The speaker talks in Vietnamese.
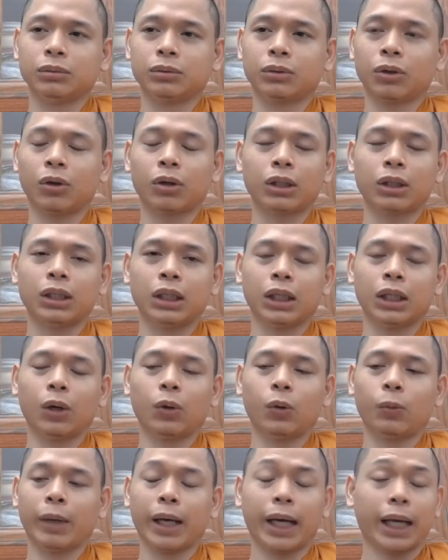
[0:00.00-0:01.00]
có cái gì
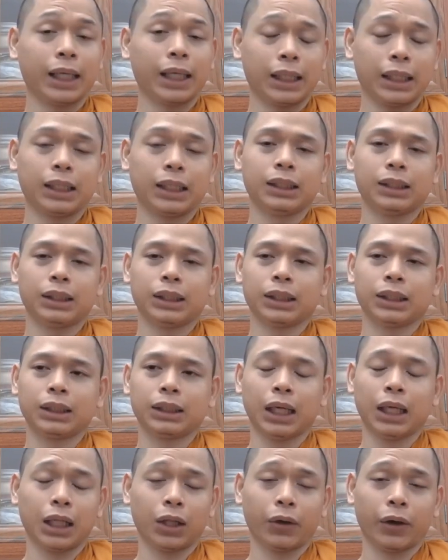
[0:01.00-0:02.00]
đâu mà hay
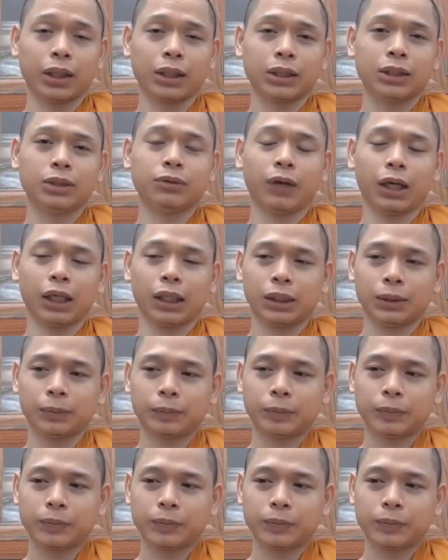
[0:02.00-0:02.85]
đại loại là như vậy đó